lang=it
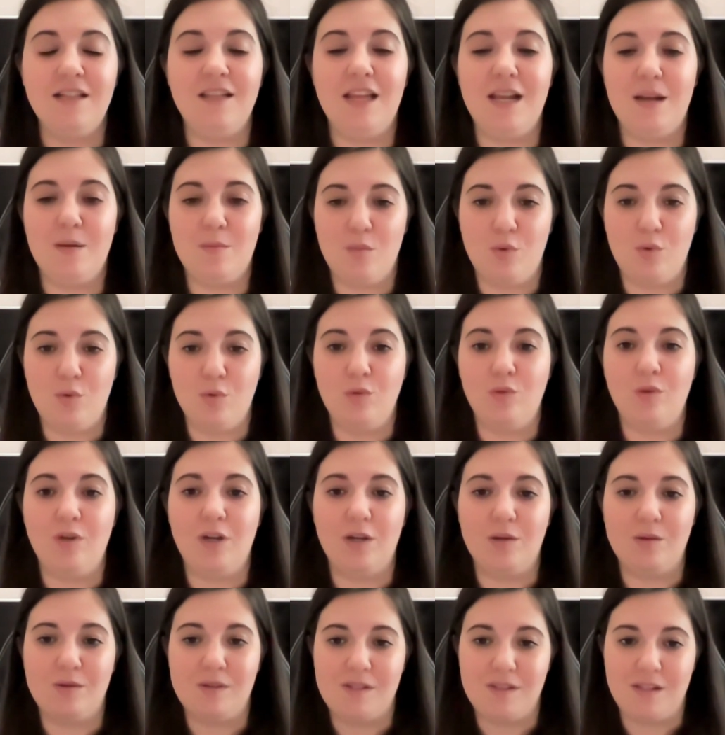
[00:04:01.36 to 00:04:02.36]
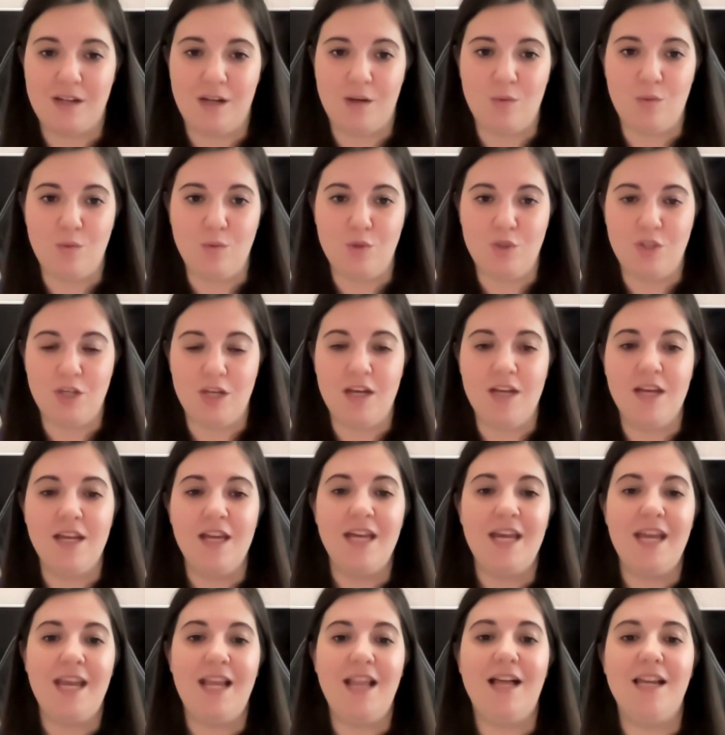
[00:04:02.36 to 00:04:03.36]
nel mondo la nostra luce
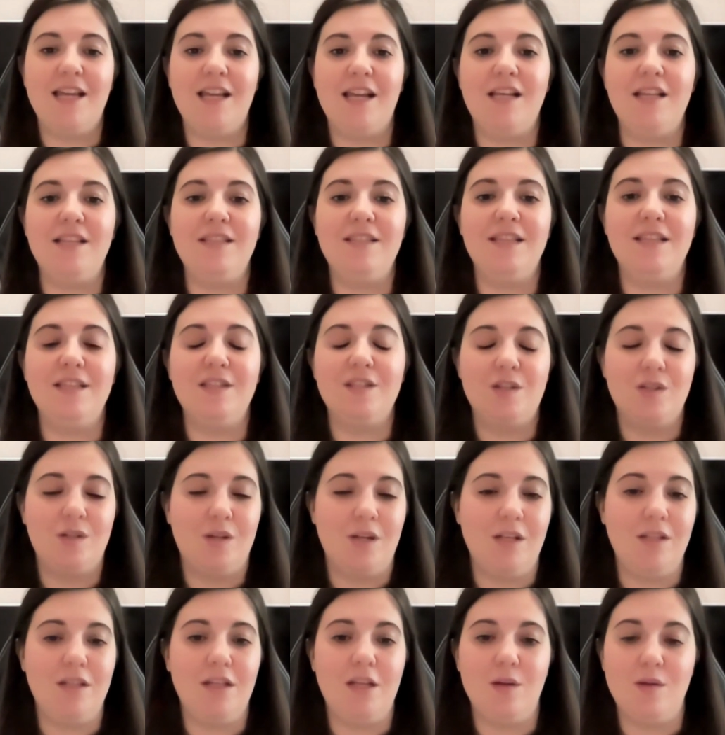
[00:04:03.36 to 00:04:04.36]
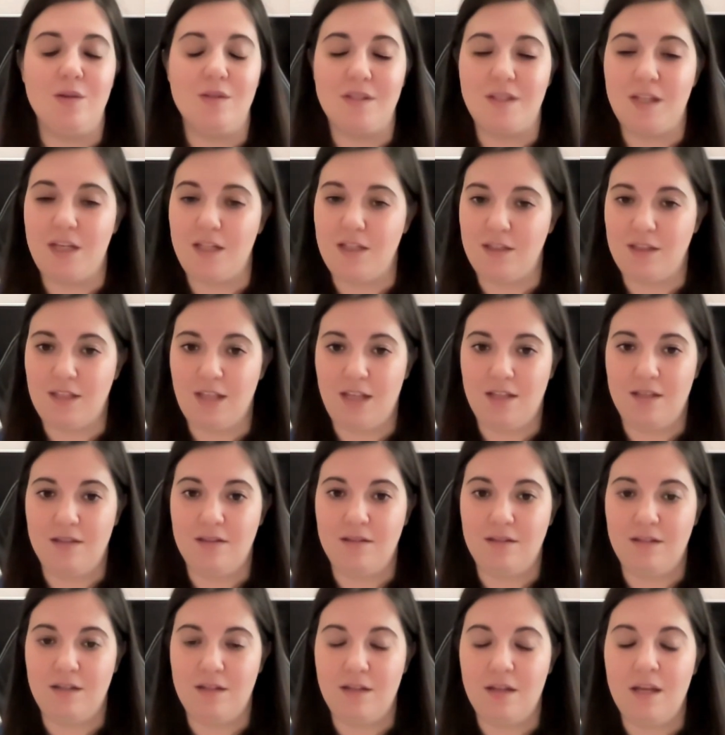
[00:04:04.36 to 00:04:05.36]
e la realizzazione dei nostri
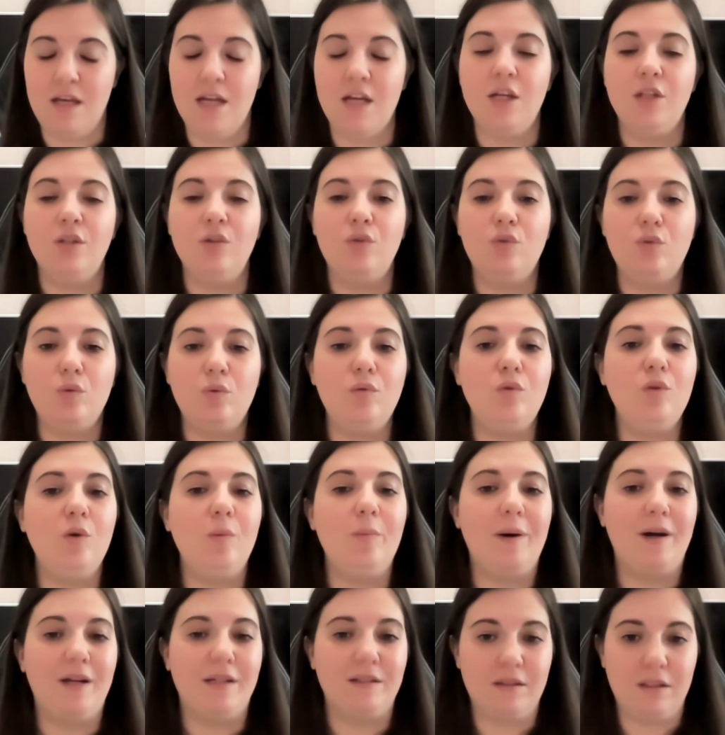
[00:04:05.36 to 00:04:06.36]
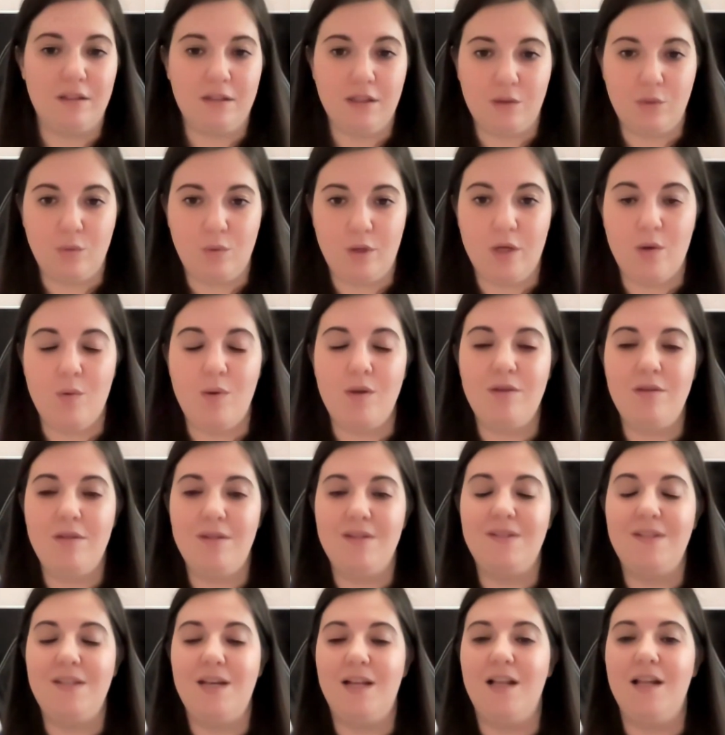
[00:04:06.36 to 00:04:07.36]
intenti. Tutto parte da noi, quindi
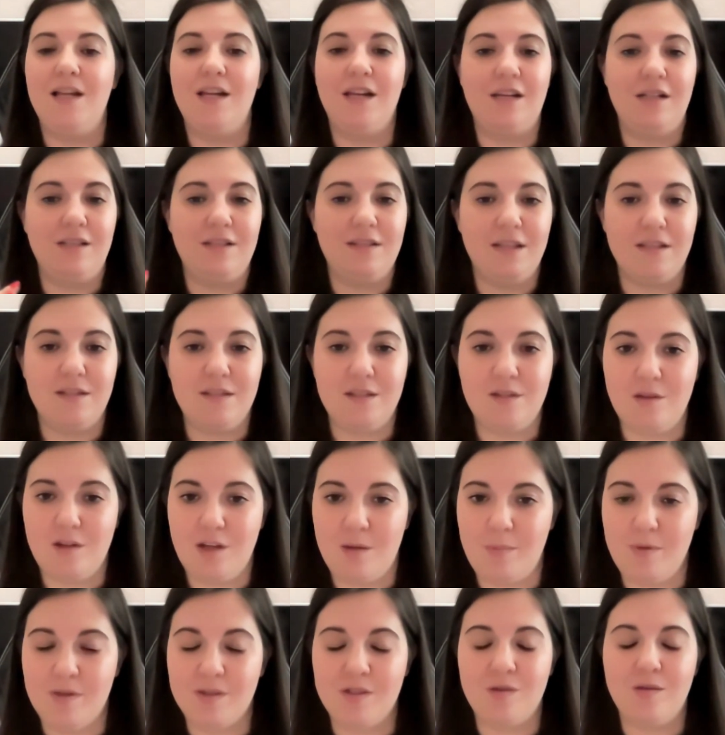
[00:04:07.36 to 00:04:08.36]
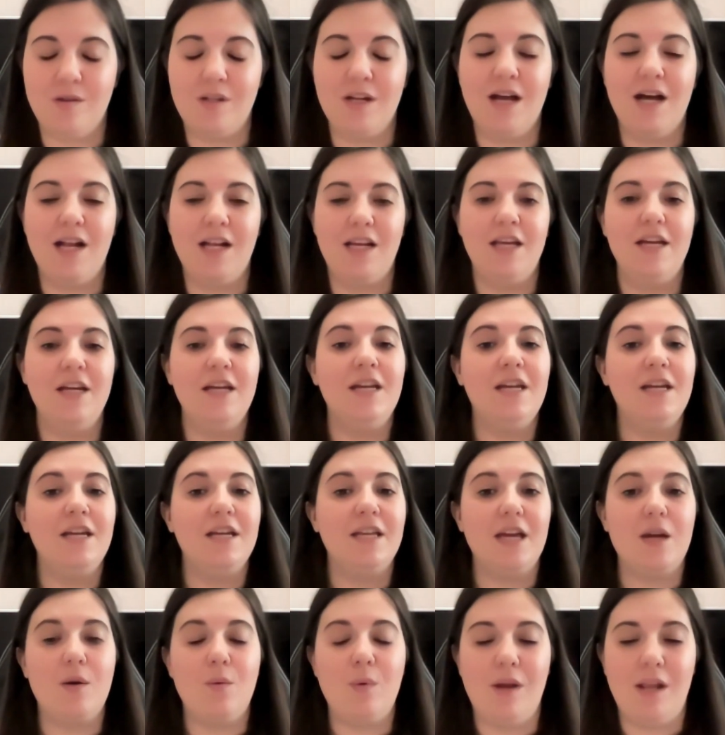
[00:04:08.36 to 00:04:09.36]
sia la realizzazione personale
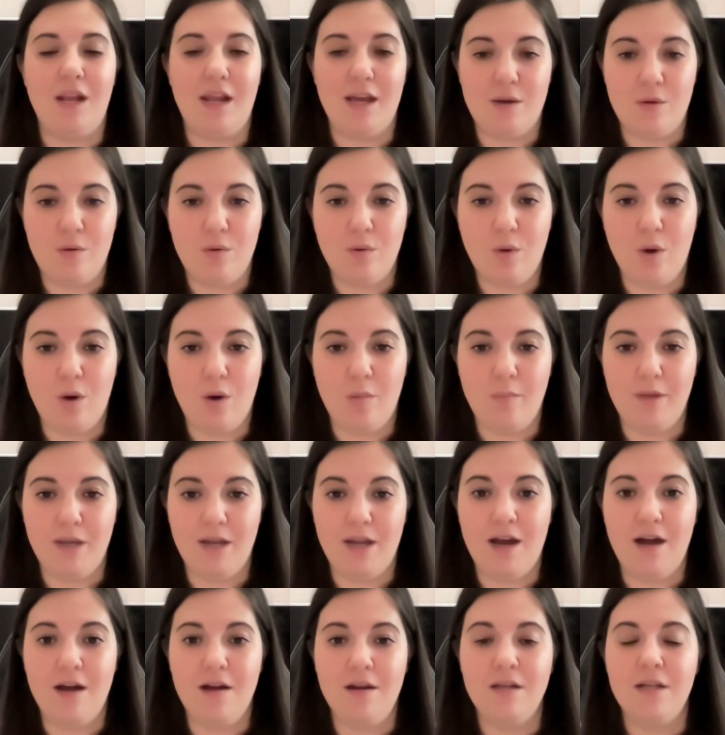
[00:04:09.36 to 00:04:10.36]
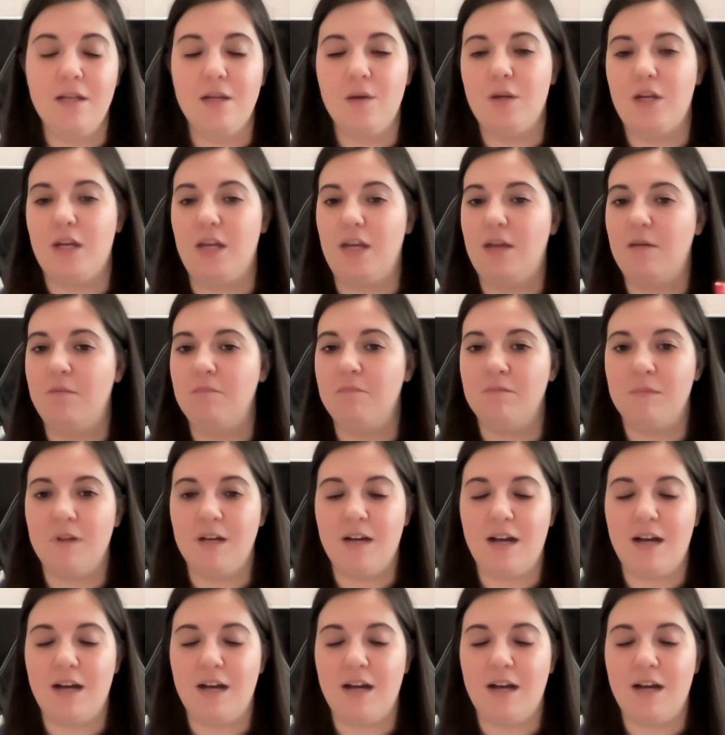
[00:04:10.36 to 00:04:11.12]
che quella economica, che